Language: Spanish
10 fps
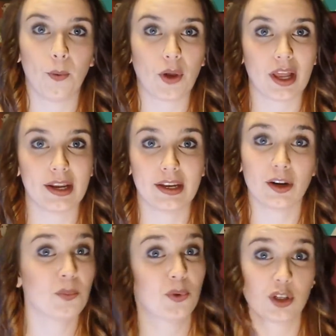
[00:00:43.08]
voy a
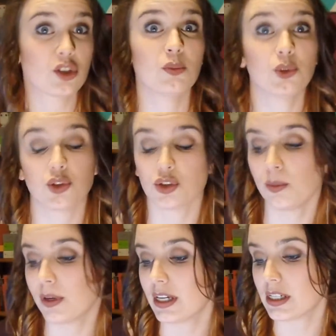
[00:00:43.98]
leerlo porque son muchos
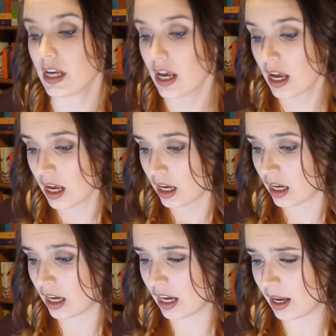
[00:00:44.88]
nombres,
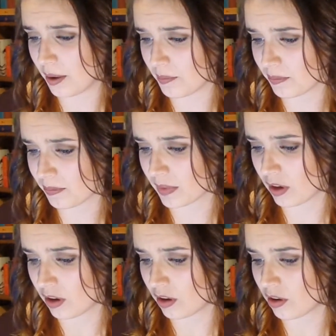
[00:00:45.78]

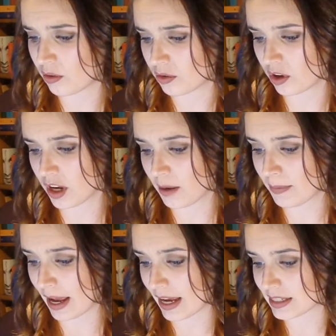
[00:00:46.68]
Ronald
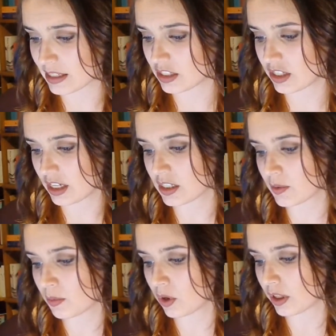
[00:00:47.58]
Bass, Jen
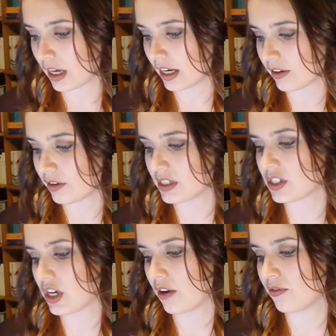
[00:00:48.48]
Smolka, Chris
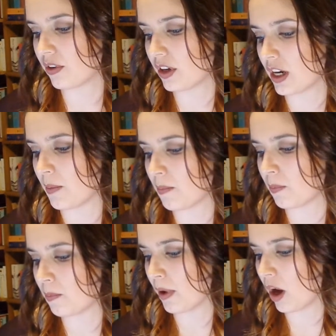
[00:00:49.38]
Schaffer y
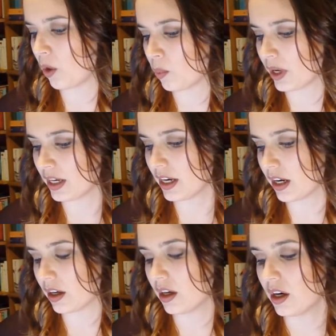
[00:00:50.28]
Paul
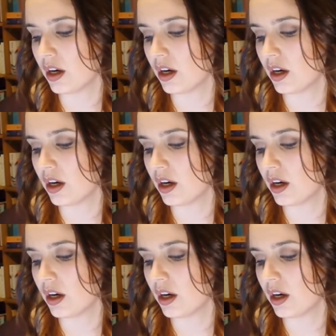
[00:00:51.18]
Wigner,